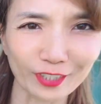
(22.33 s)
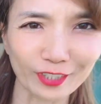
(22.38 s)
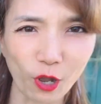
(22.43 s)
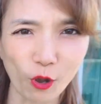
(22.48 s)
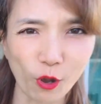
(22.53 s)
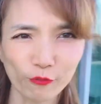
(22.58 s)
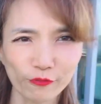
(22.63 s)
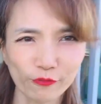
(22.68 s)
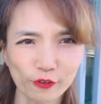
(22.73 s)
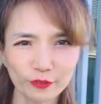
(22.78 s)
欧
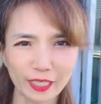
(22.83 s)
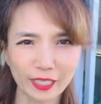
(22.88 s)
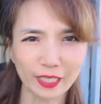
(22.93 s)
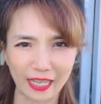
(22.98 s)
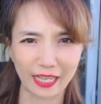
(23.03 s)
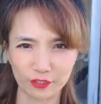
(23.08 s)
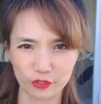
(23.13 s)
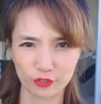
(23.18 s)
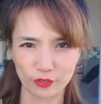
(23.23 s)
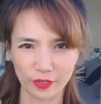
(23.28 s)
风的感
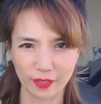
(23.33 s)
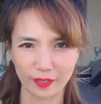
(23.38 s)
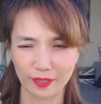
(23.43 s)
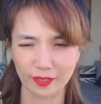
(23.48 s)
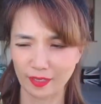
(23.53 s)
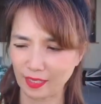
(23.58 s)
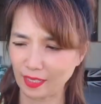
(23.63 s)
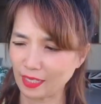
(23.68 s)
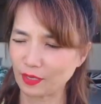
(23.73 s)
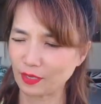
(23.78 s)
觉。
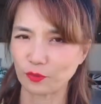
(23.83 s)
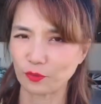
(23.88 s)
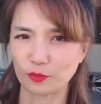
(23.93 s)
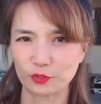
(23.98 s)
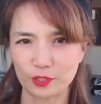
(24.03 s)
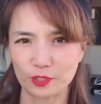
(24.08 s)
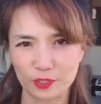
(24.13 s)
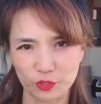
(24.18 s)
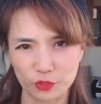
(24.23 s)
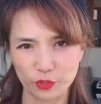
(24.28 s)
我
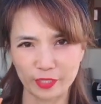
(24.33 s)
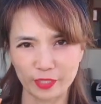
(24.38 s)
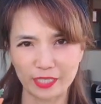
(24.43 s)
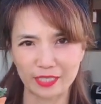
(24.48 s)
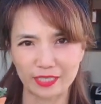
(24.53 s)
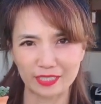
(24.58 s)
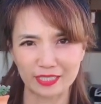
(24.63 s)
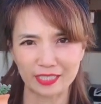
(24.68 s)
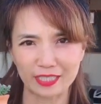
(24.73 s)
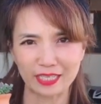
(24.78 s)
是觉得
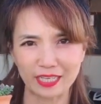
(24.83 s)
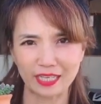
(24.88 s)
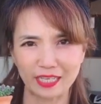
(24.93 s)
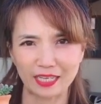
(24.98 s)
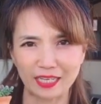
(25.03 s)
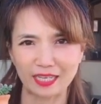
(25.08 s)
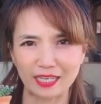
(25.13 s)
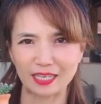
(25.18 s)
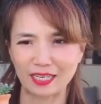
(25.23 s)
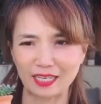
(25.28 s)
这
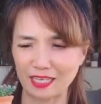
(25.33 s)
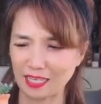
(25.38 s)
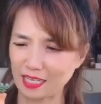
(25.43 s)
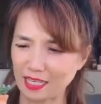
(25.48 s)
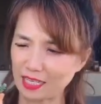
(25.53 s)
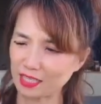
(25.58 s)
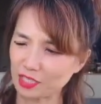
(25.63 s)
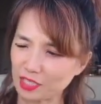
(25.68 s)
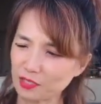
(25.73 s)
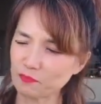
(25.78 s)
个
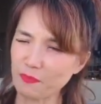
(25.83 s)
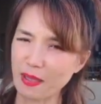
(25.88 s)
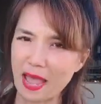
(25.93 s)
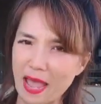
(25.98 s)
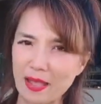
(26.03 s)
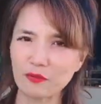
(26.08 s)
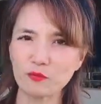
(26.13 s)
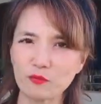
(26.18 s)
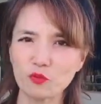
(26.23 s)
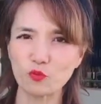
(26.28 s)
是
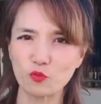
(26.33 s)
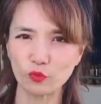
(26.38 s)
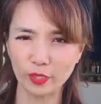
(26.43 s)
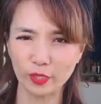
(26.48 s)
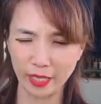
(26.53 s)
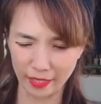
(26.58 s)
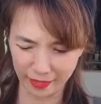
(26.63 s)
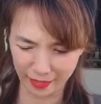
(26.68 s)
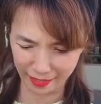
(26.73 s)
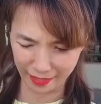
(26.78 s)
蛮古
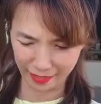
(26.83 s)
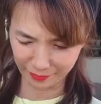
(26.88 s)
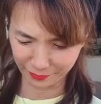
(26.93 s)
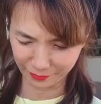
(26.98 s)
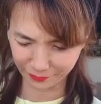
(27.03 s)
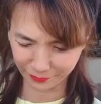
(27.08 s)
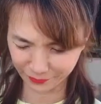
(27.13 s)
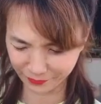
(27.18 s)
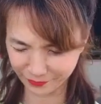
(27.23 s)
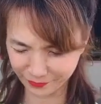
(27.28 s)
典的。
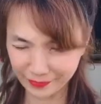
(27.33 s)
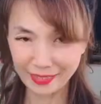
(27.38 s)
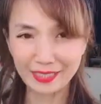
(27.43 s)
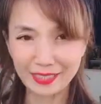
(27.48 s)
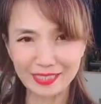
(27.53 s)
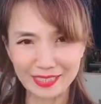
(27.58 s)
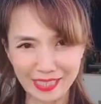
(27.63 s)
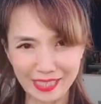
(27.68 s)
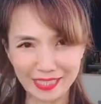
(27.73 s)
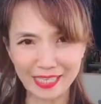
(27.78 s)

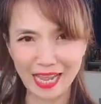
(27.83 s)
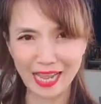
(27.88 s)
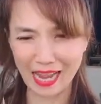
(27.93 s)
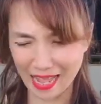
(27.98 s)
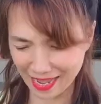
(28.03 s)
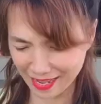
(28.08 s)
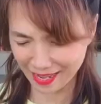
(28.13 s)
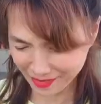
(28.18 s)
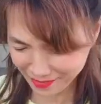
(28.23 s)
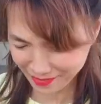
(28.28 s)
接下来。